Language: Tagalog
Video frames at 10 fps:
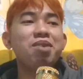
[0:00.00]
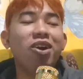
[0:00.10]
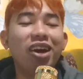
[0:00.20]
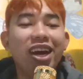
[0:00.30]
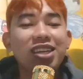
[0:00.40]

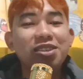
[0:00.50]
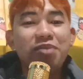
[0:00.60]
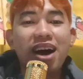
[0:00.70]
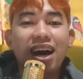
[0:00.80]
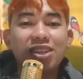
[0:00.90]
ngayon yung
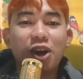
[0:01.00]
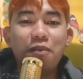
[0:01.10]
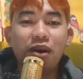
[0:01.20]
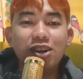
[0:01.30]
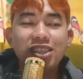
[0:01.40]
mga katropa
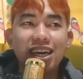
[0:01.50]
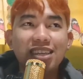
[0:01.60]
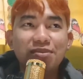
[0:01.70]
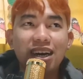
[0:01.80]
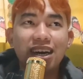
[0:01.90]
ko dyan,
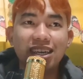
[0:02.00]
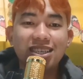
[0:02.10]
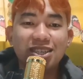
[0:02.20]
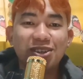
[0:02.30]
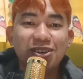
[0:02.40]
mga kids
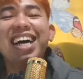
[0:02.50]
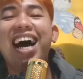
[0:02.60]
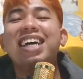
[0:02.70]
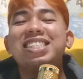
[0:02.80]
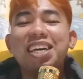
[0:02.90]
crew.
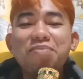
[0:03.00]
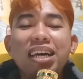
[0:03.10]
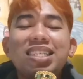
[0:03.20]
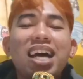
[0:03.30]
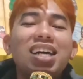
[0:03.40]
Hashtag mais
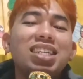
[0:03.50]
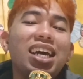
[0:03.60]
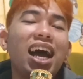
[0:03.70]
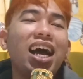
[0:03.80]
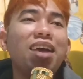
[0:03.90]
tayo sa
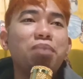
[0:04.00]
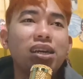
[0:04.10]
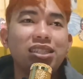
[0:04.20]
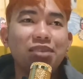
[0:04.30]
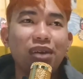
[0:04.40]
ilalim,
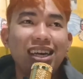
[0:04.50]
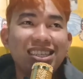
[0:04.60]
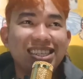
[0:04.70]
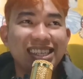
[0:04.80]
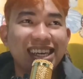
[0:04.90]
hashtag
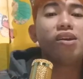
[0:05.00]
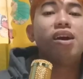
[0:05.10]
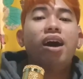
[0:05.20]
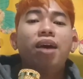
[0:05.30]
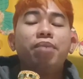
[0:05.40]
mais.
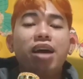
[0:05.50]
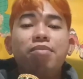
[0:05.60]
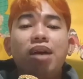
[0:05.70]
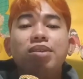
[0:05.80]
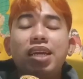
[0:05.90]
Uh, maraming
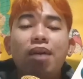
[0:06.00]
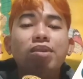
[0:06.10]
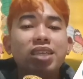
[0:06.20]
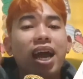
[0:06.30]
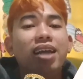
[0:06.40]
maraming salamat
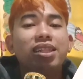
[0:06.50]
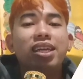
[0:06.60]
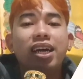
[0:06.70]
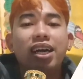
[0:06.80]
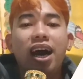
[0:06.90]
sa lahat na
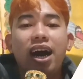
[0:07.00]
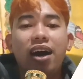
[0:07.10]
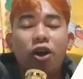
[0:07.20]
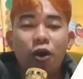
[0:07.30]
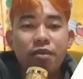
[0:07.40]

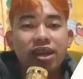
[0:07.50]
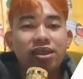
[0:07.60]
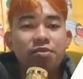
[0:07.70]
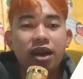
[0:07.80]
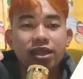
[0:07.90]
nag-comment uh, ng
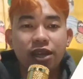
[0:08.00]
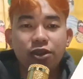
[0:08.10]
mga tanong